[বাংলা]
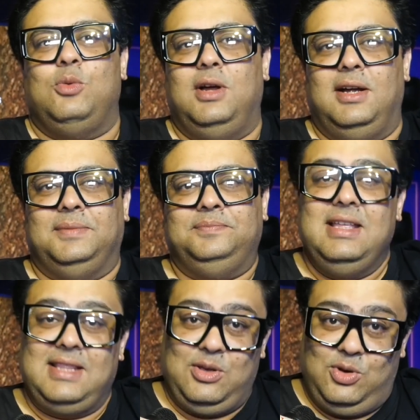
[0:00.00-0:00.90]
সমাহার
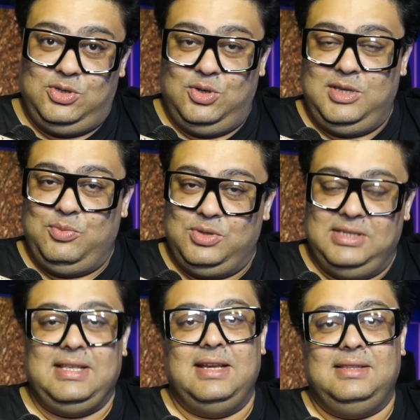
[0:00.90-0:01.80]
তাই হইচইতে
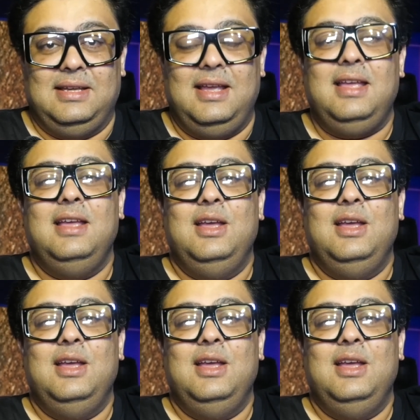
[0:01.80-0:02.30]
পঁচিশ তারিখ থেকে